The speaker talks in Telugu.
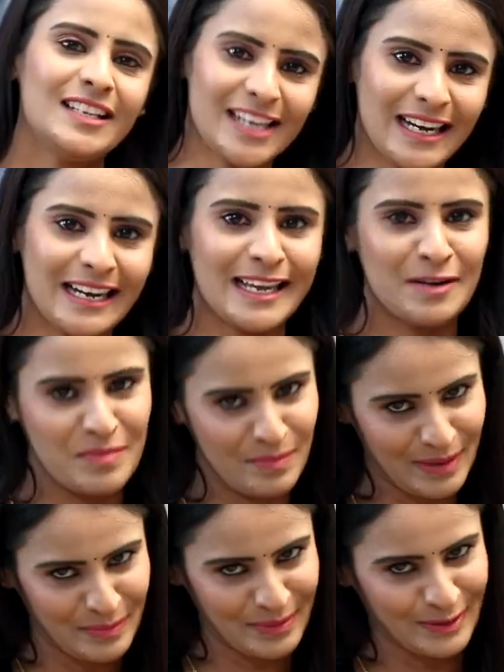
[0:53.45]
చెల్లి అని
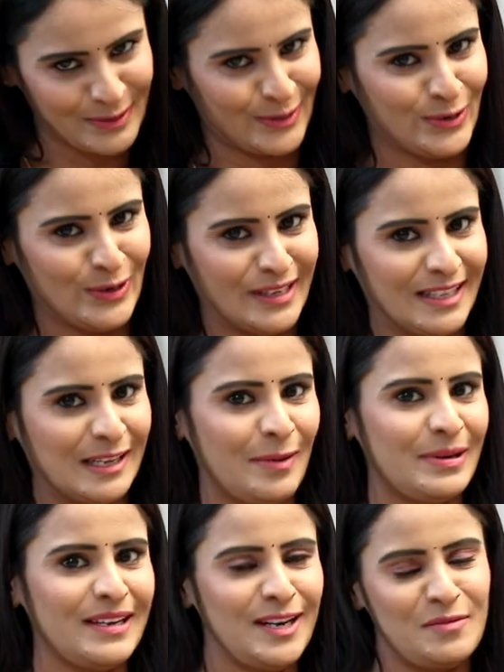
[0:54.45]
మమ్మల్ని పిలుస్తూ ఉంటుంది
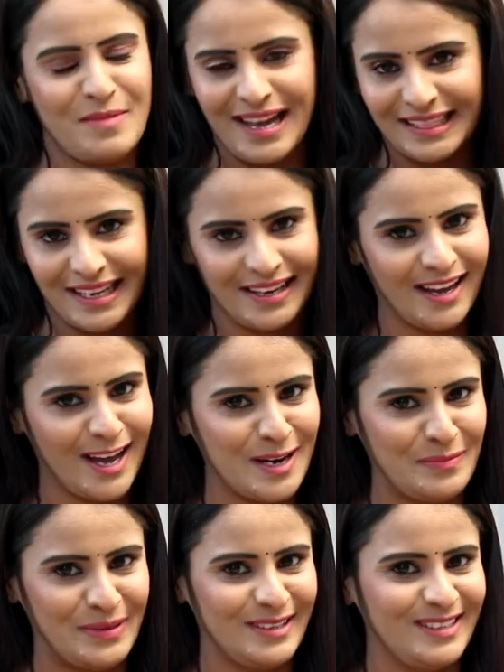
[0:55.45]
కాబట్టి నేను మహతక్క
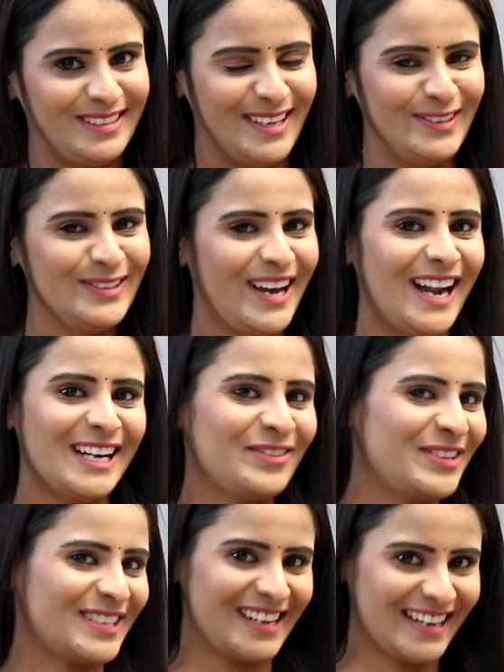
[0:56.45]
అనే పిలుస్తాను
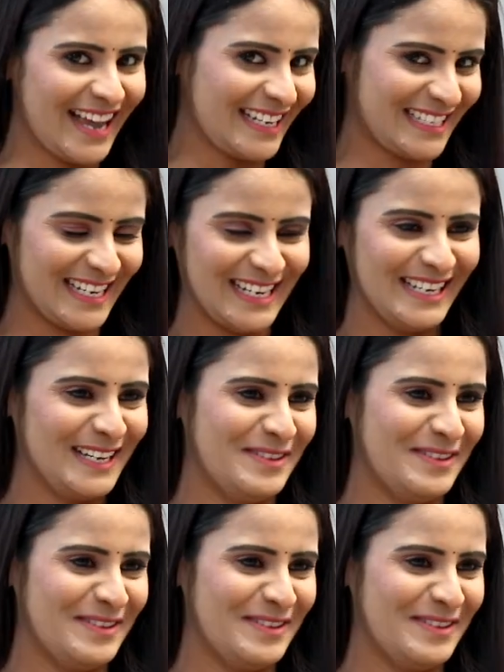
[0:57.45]
ఆర్టిఫిషియల్గా యాక్ట్ చేయలేం